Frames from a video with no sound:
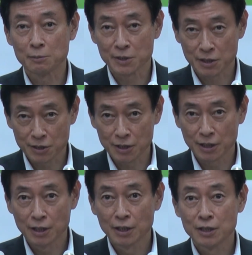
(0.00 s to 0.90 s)
りません
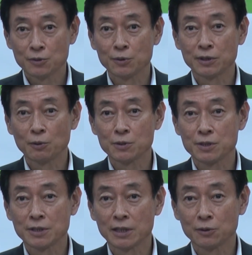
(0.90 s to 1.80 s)
し、そういった方
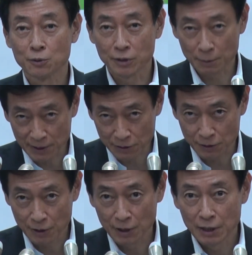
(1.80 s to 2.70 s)
針で臨んでいま
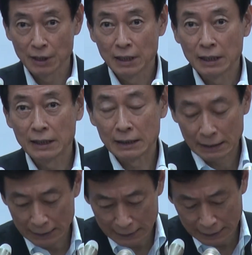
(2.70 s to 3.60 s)
す。
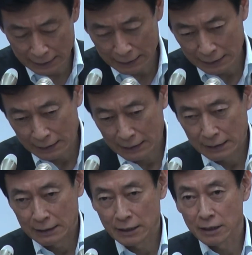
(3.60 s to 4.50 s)

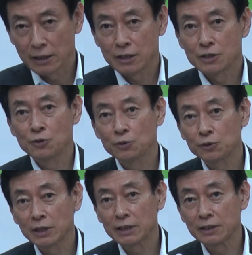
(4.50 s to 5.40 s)
えー、必要
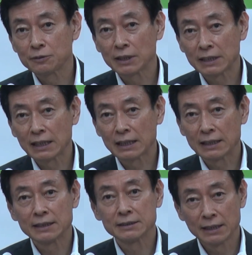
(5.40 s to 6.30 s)
とされている方
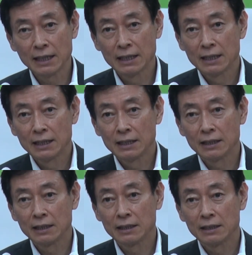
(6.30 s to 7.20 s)
がですね、
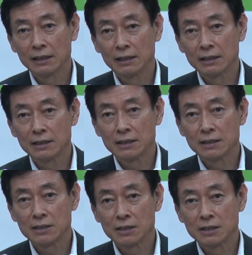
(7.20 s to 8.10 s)
えー、
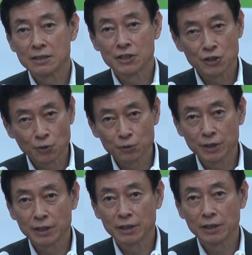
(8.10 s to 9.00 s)
迅速
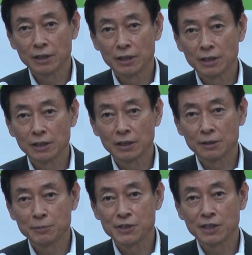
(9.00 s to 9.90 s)
に
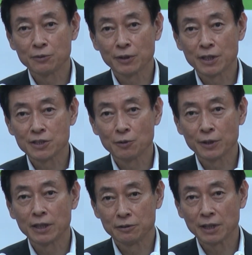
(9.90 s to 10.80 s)
PCR の検査を受
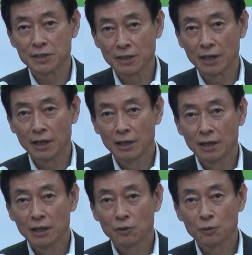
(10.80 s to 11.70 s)
けれる体制、
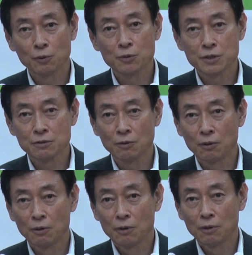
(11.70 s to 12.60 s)
この構築を